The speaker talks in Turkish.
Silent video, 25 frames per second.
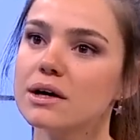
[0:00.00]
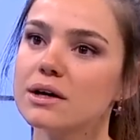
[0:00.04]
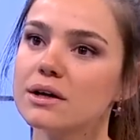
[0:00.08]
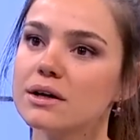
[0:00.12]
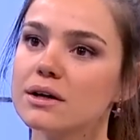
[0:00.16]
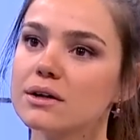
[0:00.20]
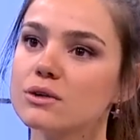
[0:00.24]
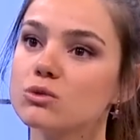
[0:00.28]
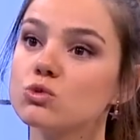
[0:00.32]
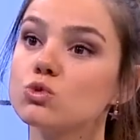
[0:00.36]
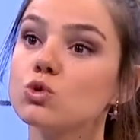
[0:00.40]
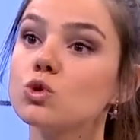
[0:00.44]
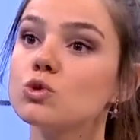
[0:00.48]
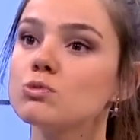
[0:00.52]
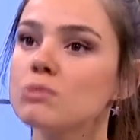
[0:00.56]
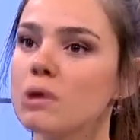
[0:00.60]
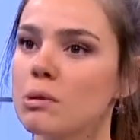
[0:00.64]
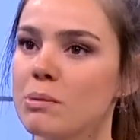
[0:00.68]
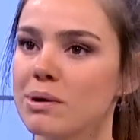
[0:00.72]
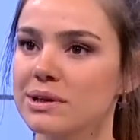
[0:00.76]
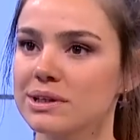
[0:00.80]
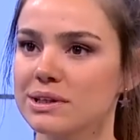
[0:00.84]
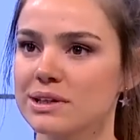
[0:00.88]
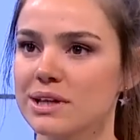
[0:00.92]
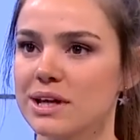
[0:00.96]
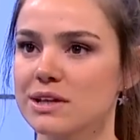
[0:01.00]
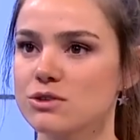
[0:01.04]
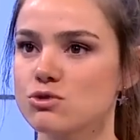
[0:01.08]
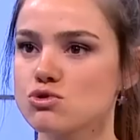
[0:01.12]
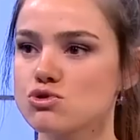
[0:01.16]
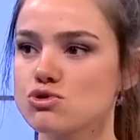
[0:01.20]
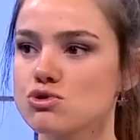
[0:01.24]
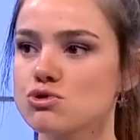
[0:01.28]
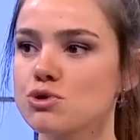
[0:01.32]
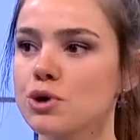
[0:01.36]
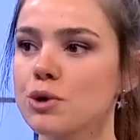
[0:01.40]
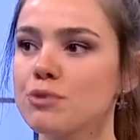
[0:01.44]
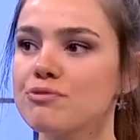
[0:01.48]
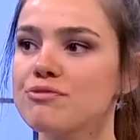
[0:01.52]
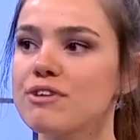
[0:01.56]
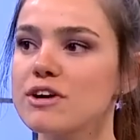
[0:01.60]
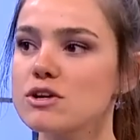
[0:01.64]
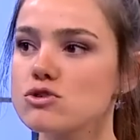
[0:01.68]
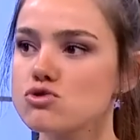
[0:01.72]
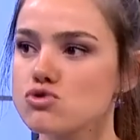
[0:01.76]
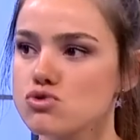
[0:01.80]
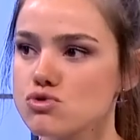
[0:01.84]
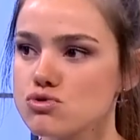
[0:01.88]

e, durmamalı diye düşünüyorum.